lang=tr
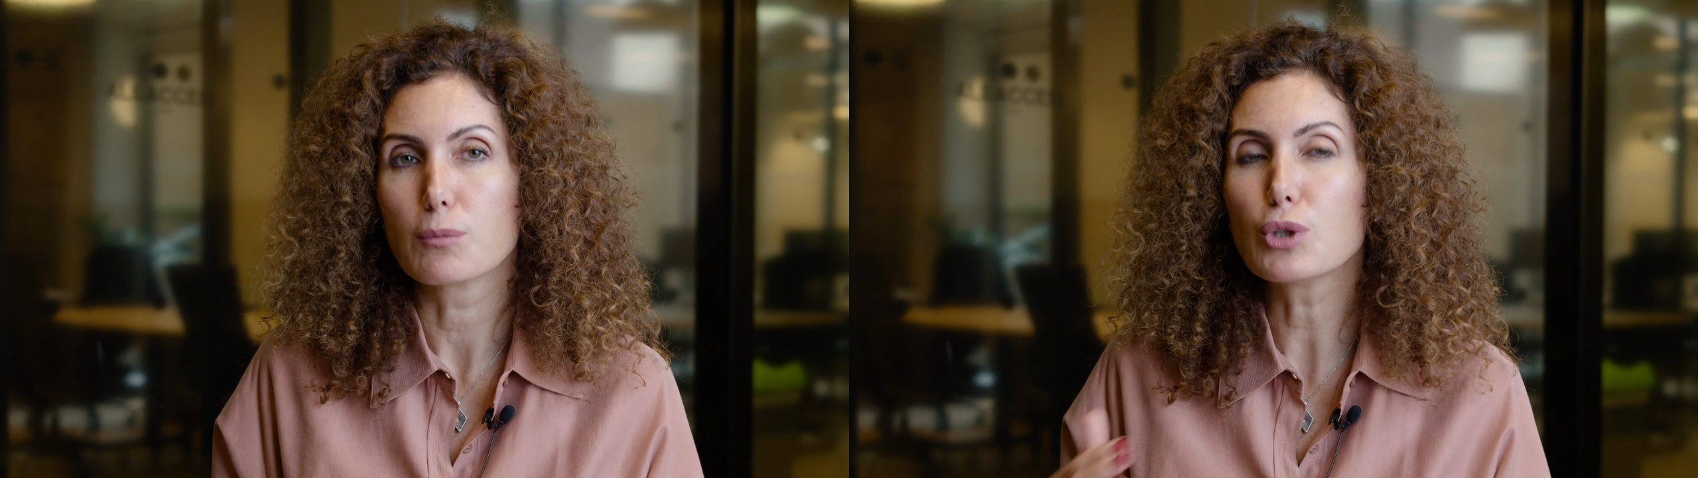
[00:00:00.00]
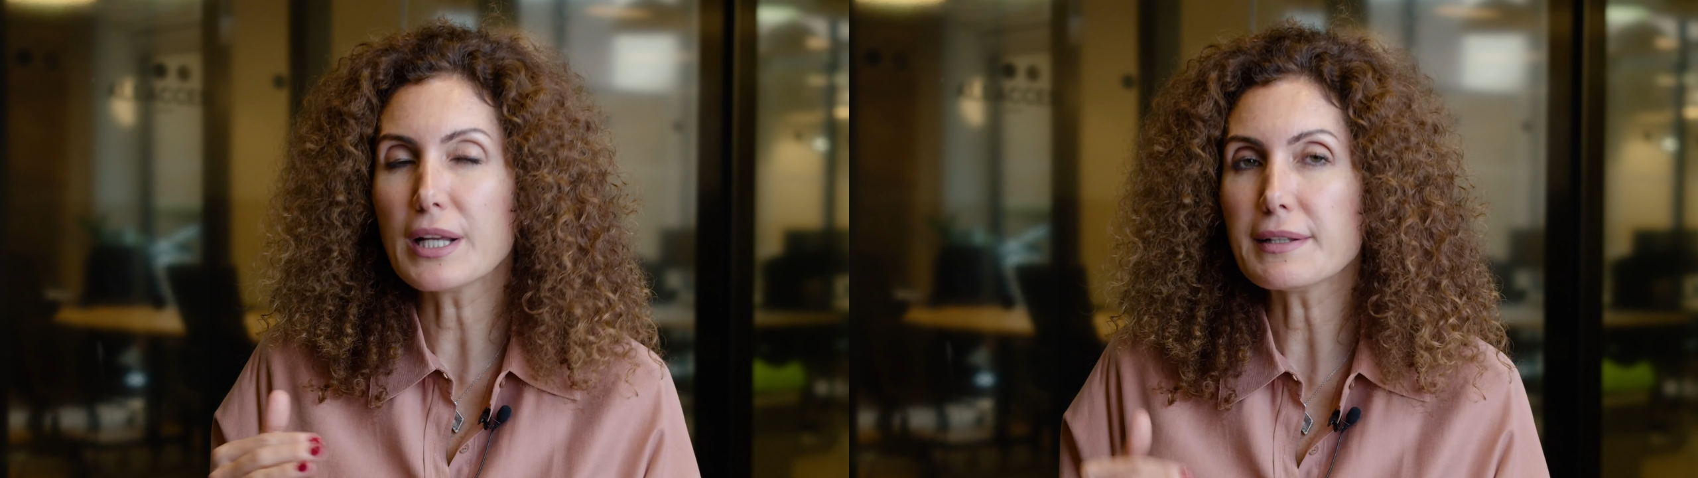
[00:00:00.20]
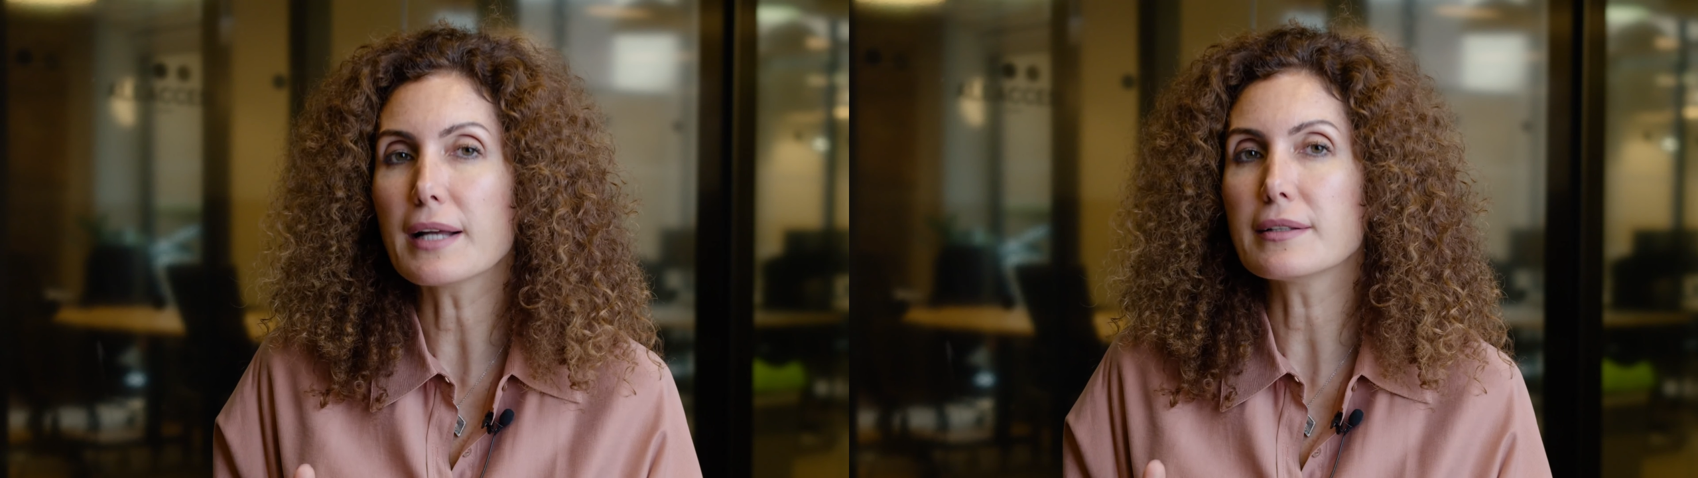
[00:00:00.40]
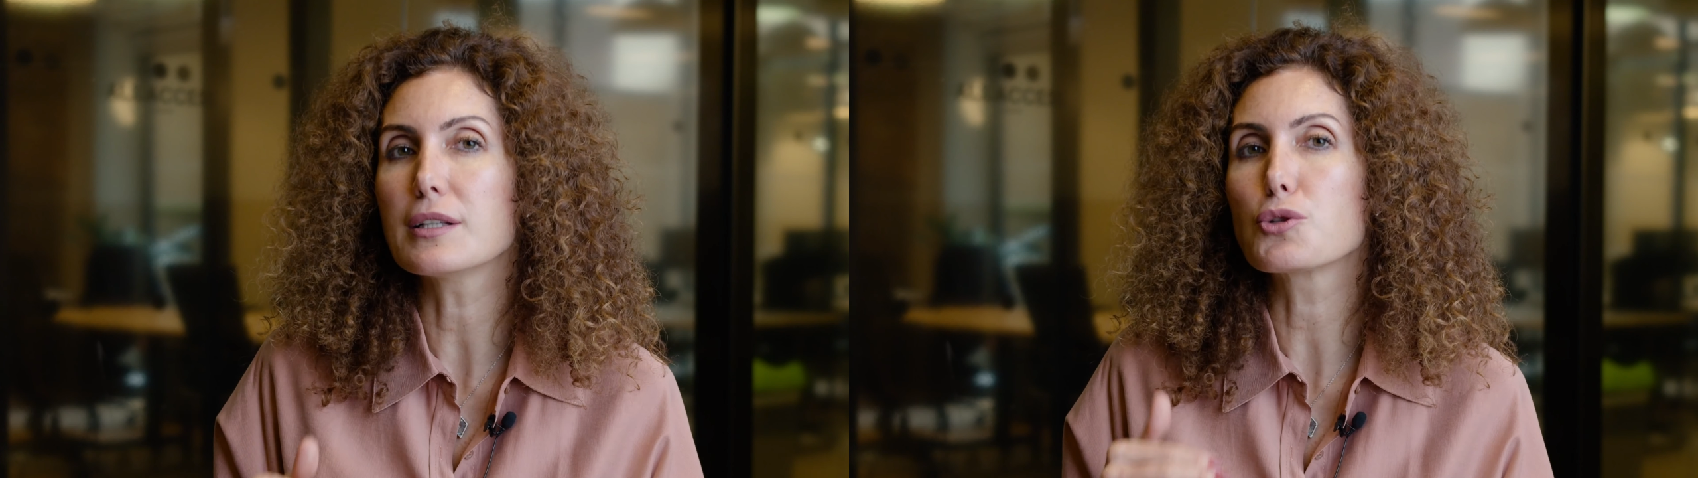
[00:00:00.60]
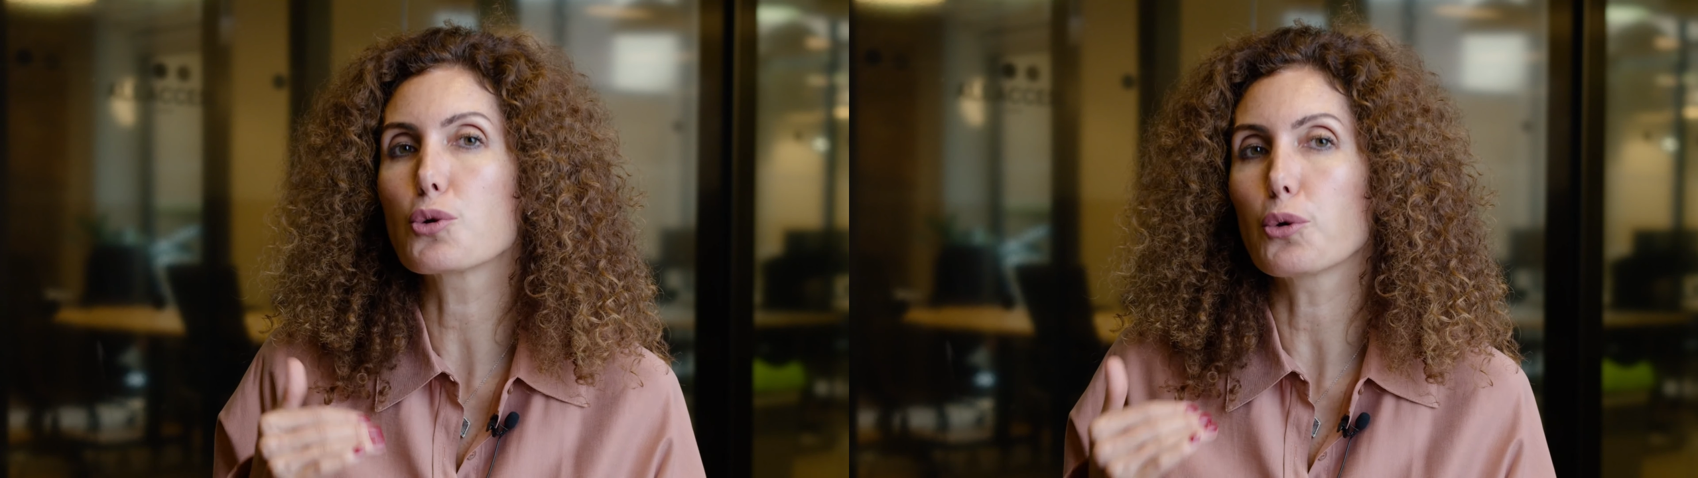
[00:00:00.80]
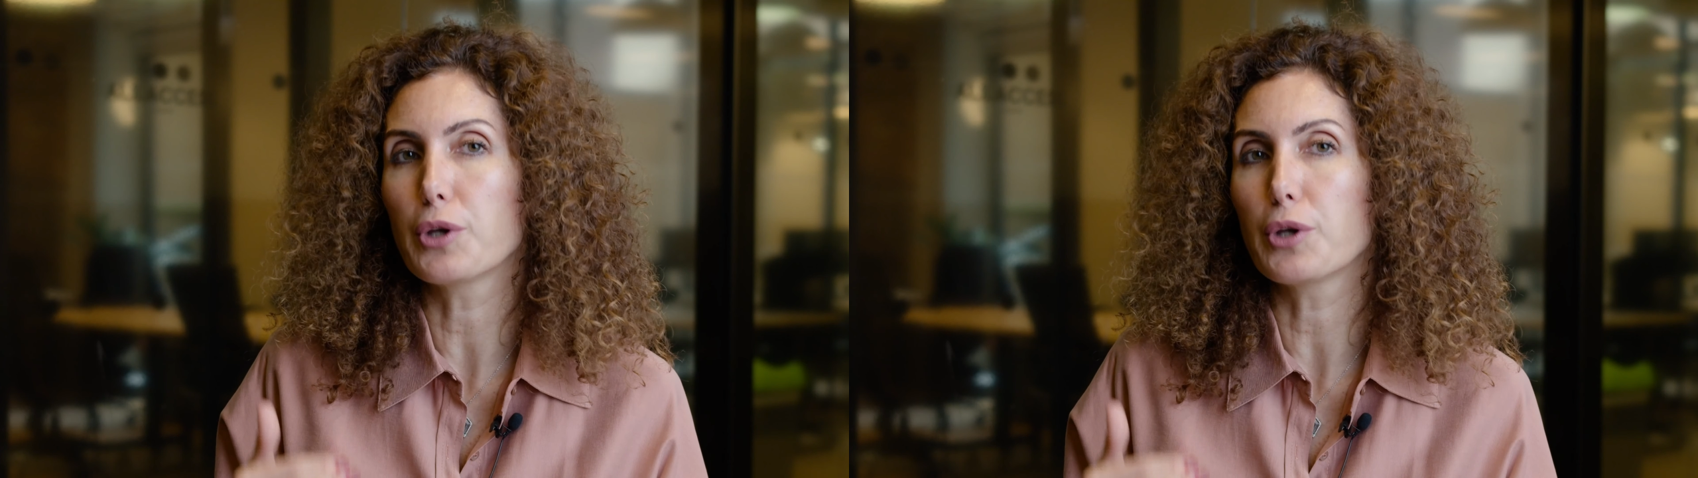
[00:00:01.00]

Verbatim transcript: Bu nedenle de çok